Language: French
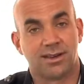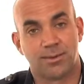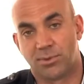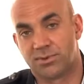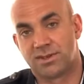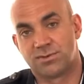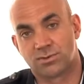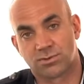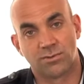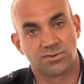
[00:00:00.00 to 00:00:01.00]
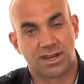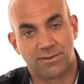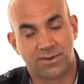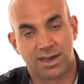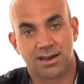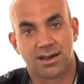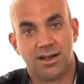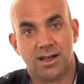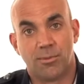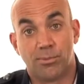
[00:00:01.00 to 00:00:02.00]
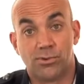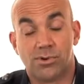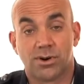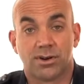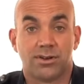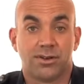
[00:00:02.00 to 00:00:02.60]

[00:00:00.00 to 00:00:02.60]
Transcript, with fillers: répondez sur ce que vous allez faire pour